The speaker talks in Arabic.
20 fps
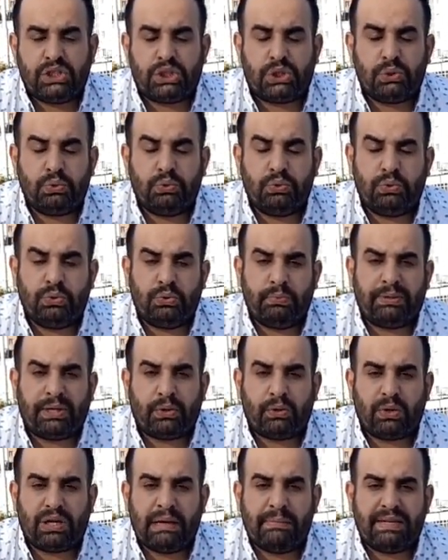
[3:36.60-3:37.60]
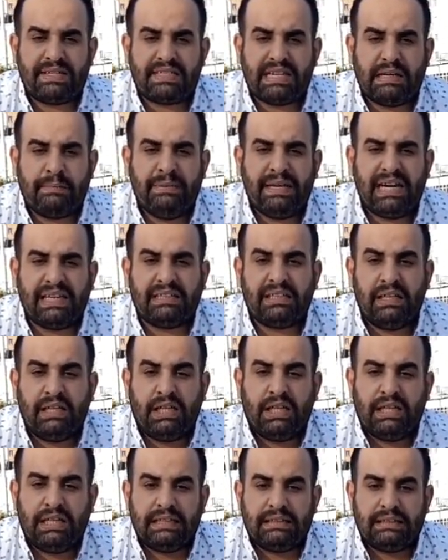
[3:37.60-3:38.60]
شو برضو كمان سلبيات
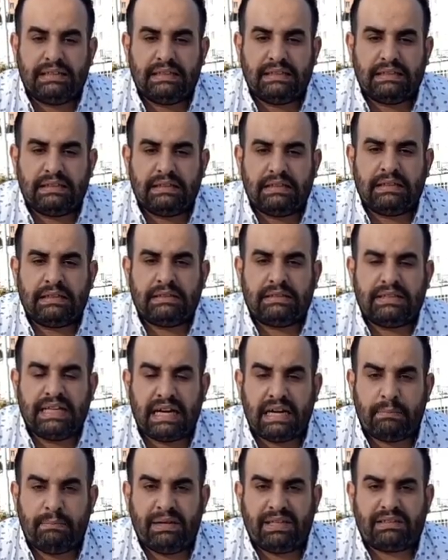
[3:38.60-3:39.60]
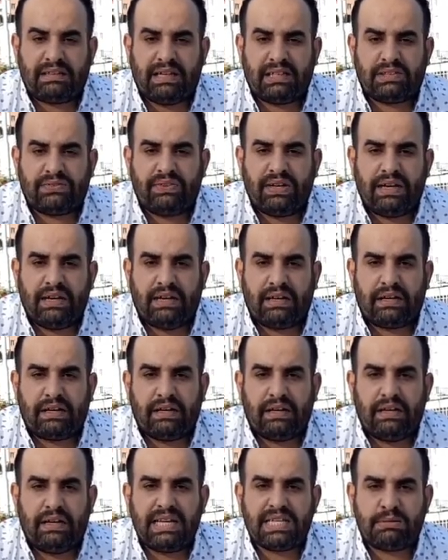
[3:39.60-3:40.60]
آه، آه، تربية الأطفال
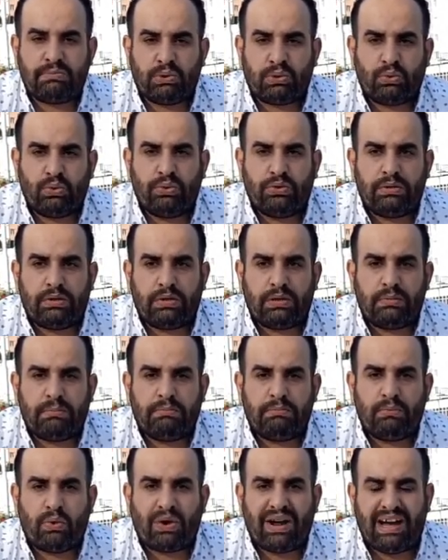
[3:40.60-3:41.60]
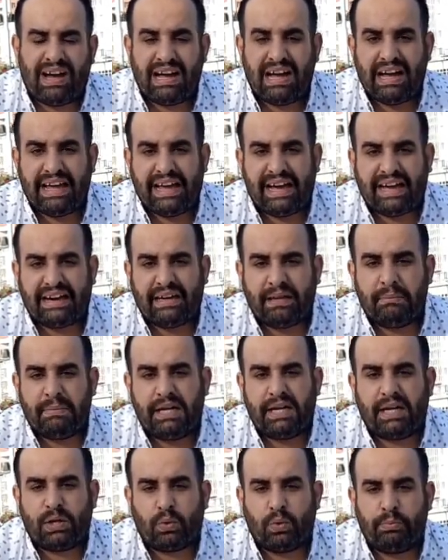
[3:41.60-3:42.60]
آه، لازم تكون مراعاة يعني
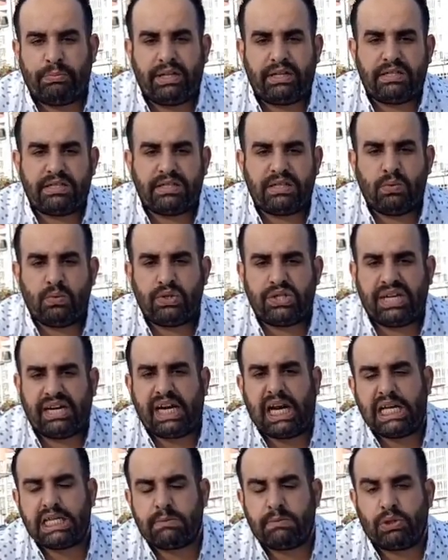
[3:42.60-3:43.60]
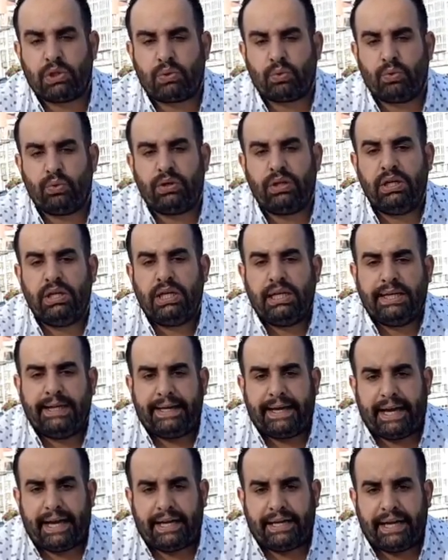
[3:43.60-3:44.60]
بينك وبين الزوج يعني لازم أنت تكون
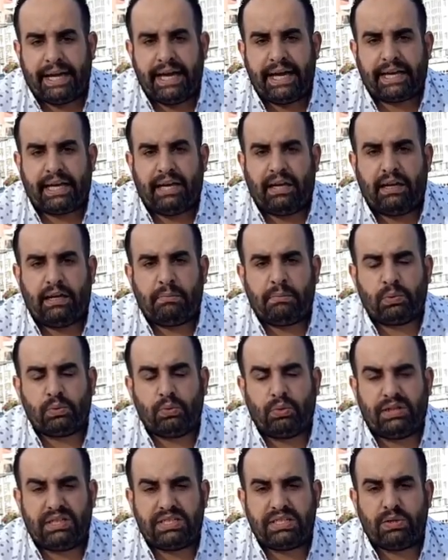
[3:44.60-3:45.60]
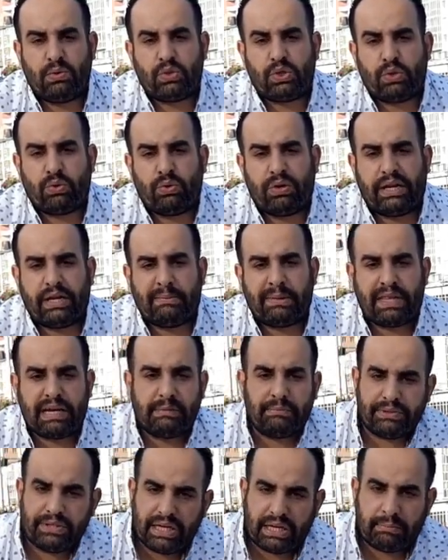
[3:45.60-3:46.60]
يعني حاكي للموضوع للزوج أنه أنا مثلا
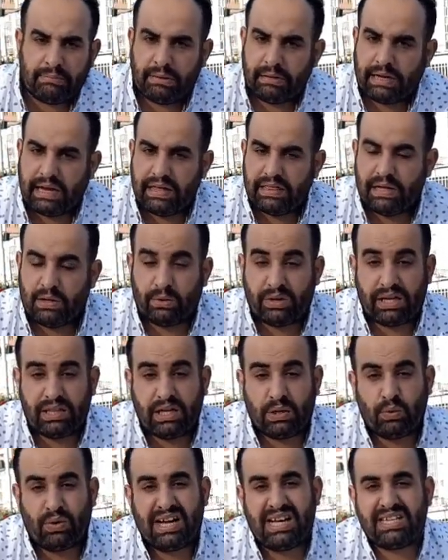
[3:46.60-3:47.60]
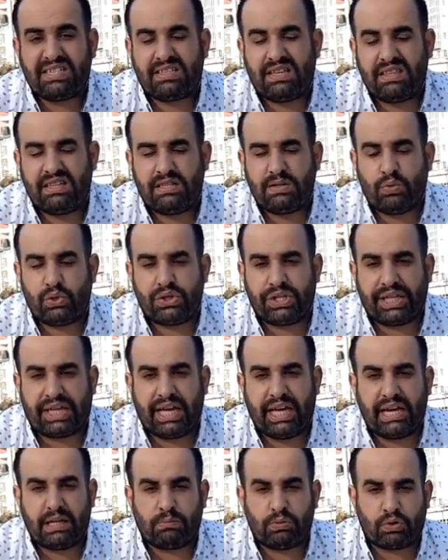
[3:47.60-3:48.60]
بدي أربيه كذا وكذا وخاصة إذا زوجتك
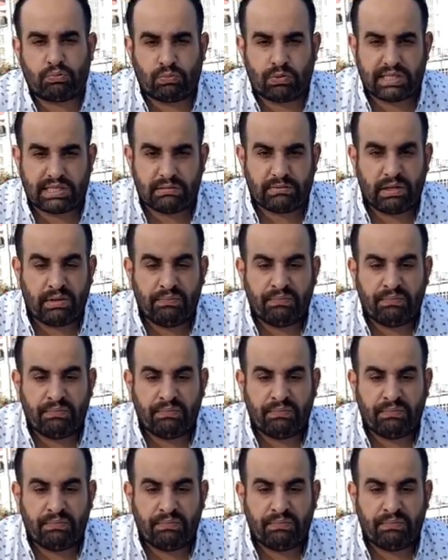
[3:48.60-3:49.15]
كانت مش مسلمة